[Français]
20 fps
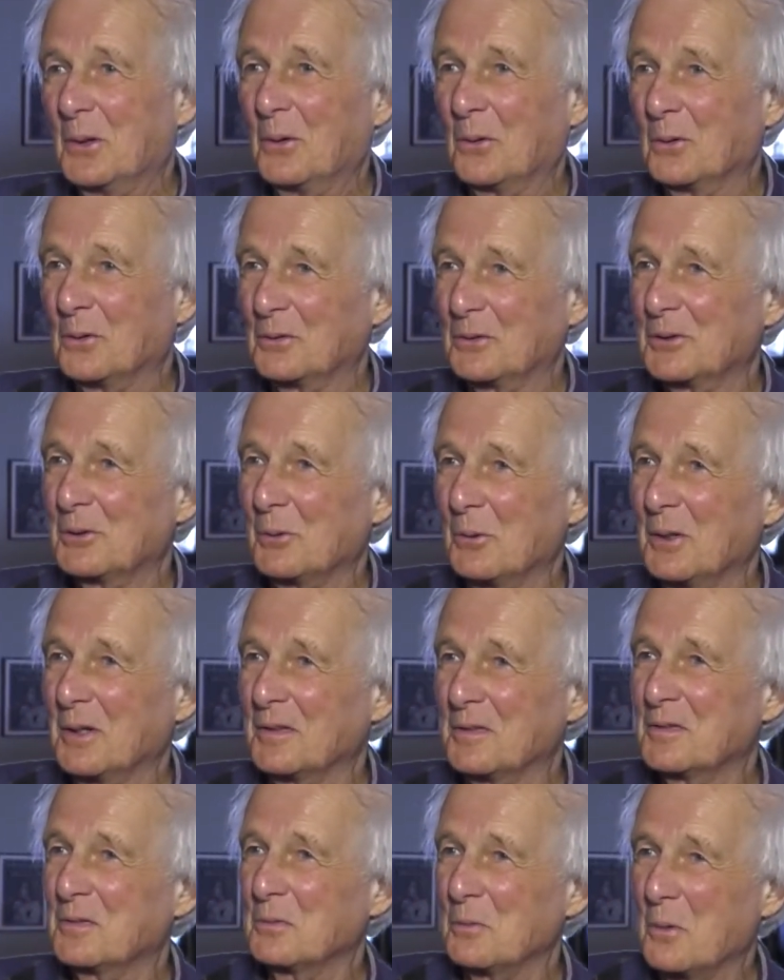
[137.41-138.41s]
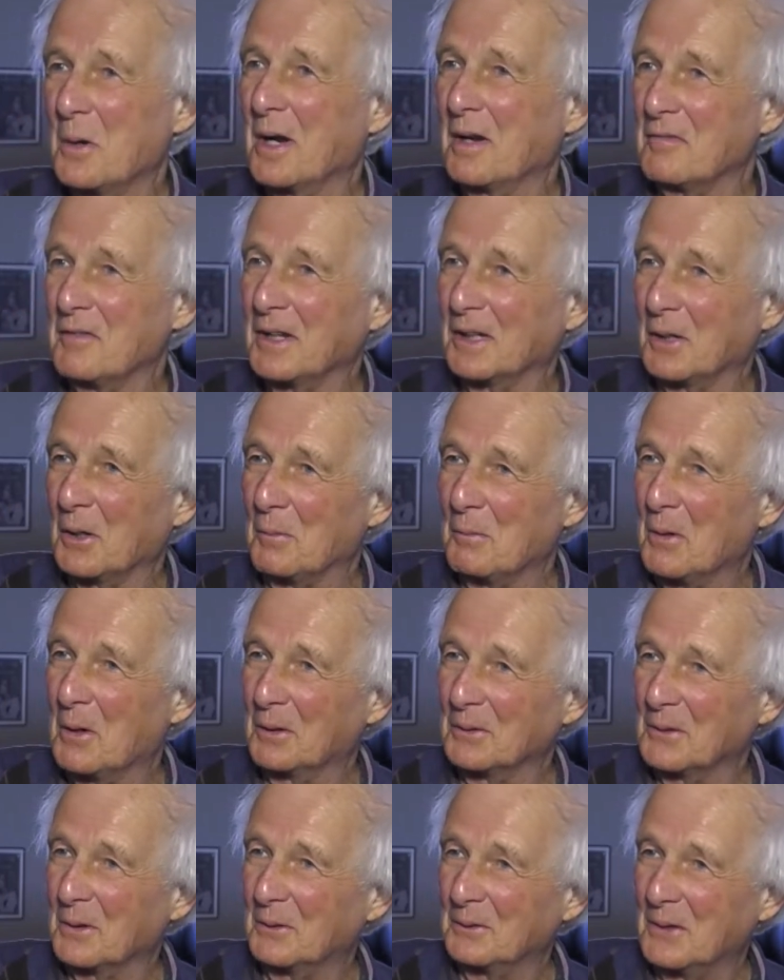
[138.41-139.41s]
on jouait soit avec un
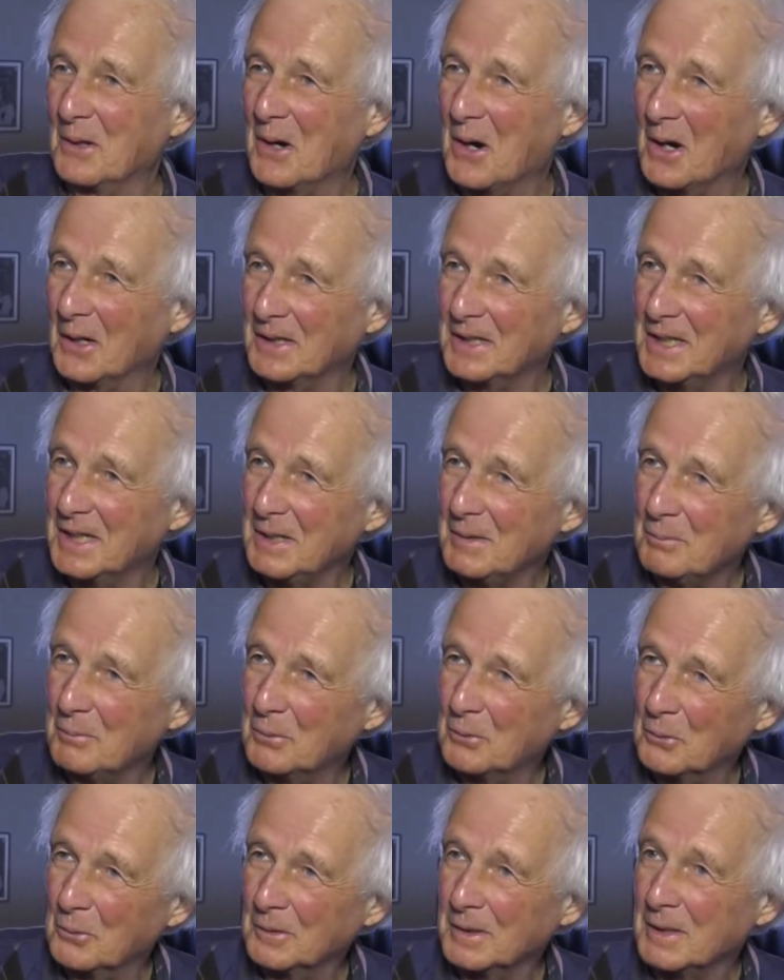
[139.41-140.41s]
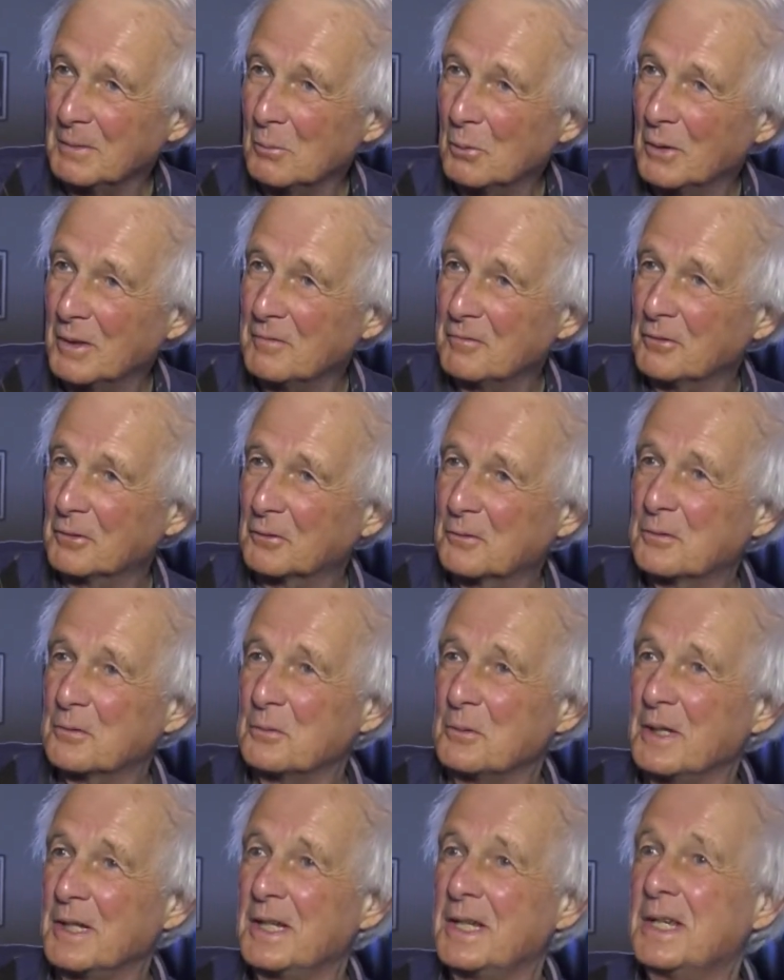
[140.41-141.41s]
bâton de hockey pour les moins
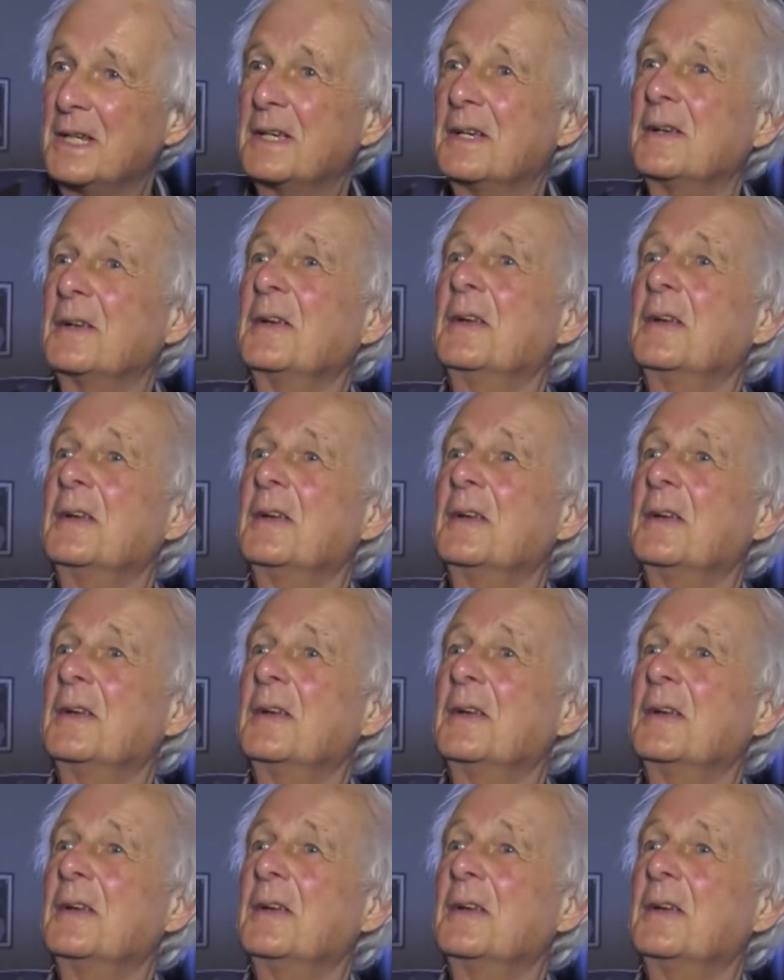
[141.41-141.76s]
fortunés,